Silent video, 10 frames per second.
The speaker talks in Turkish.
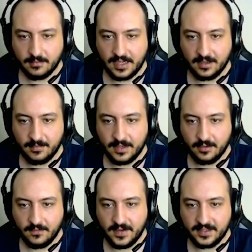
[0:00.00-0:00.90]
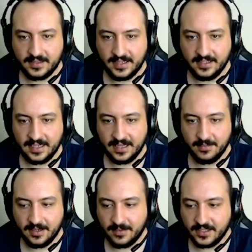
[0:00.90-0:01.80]
Bak bana ufaktan
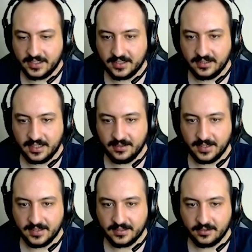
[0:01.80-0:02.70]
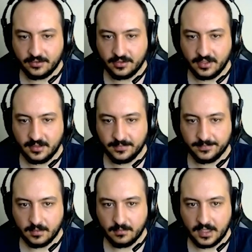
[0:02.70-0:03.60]
gelmeye başladılar ben size söyleyeyim.
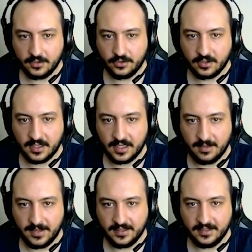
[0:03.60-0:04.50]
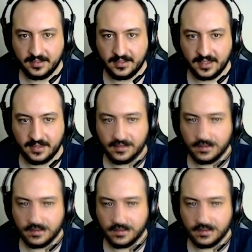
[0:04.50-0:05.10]
Malçolar. Aman dikkat.